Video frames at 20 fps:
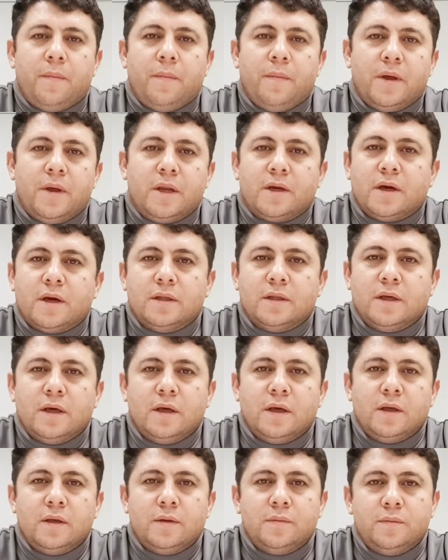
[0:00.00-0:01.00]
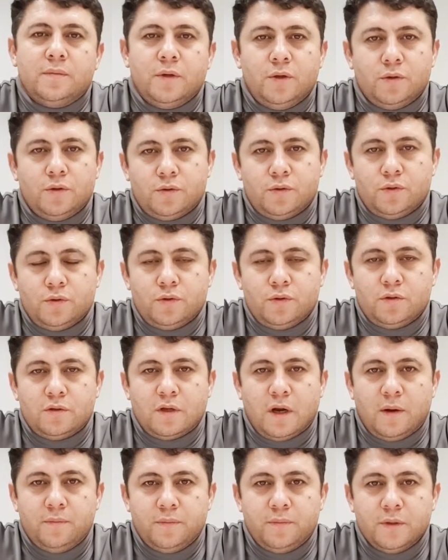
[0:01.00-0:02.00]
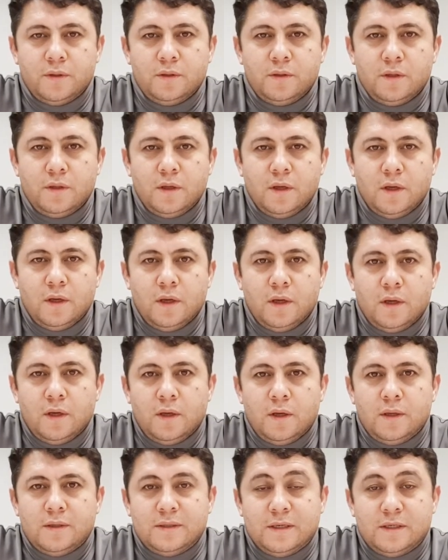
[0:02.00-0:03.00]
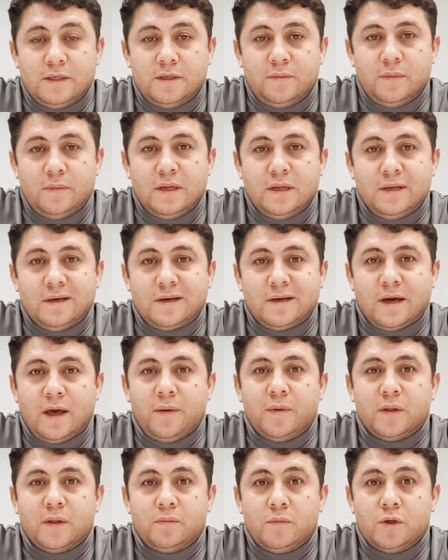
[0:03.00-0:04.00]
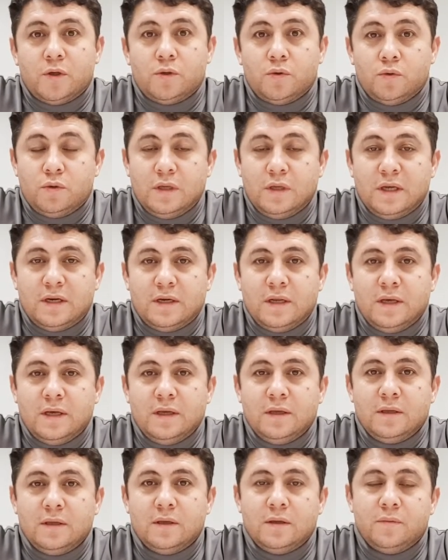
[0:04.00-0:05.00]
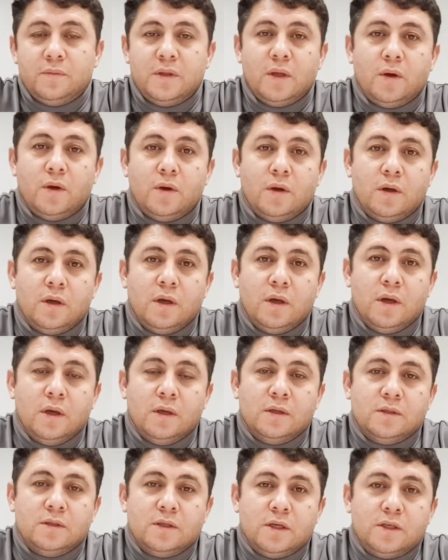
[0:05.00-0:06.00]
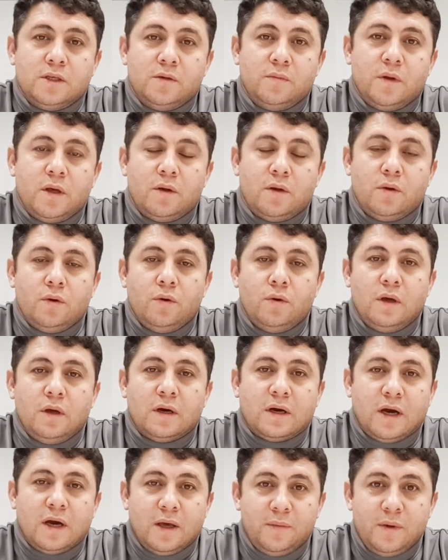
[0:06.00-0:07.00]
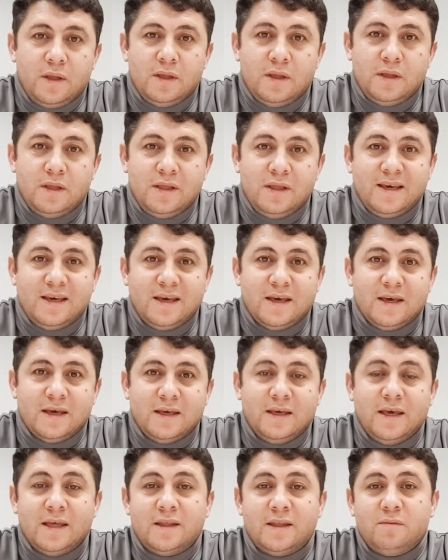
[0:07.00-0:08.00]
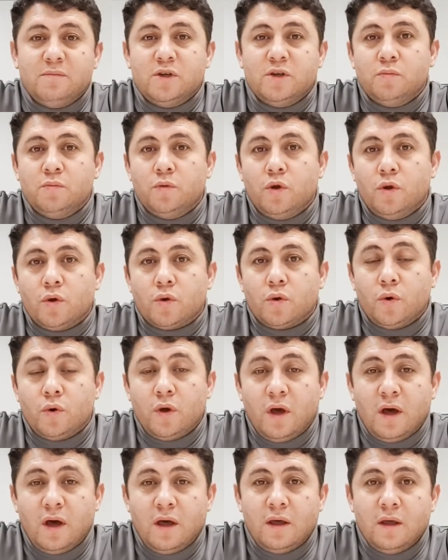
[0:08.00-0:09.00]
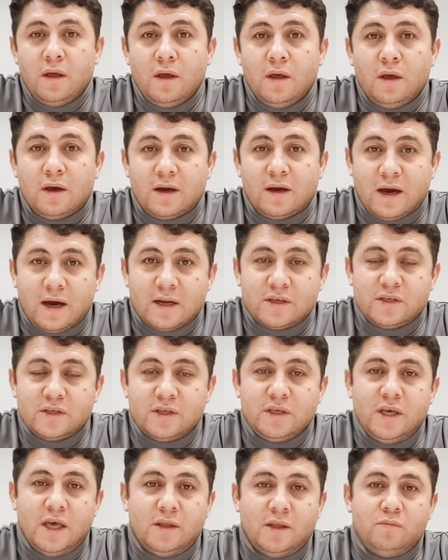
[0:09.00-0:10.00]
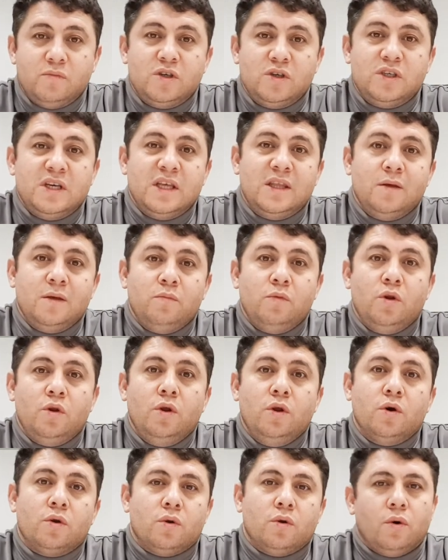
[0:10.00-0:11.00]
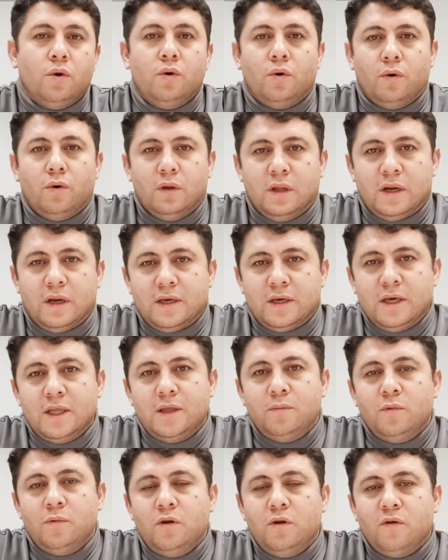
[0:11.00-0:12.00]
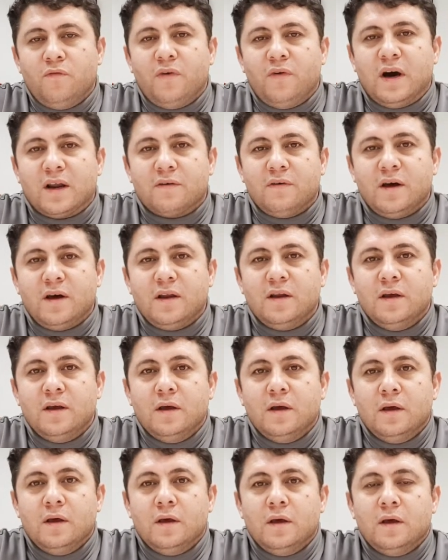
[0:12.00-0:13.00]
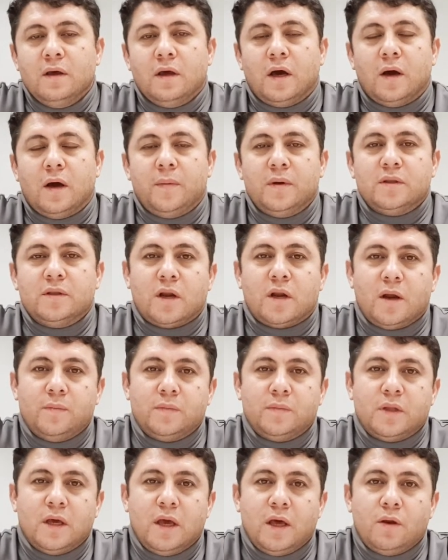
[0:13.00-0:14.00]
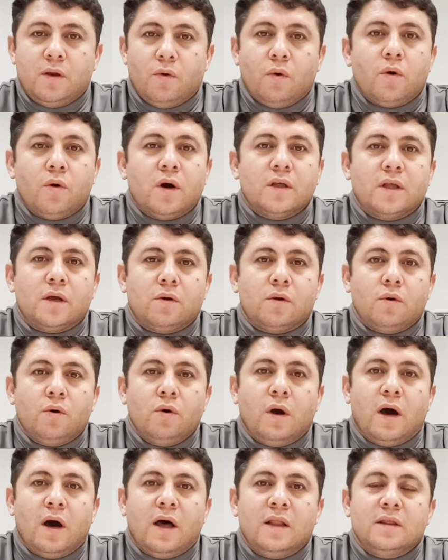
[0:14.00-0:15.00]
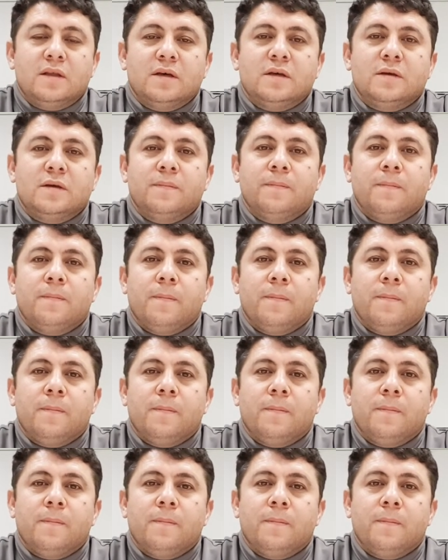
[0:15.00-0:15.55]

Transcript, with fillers: Amerika'da biliyorsunuz Trump'ın seçimleri kaybetmesi üzerine bir de seçimler öyle kaybedildi ki 70 milyon oya karşı 77 milyon oy olarak 7 milyon fark var. Ama Trump da yani o kadar oy aldı.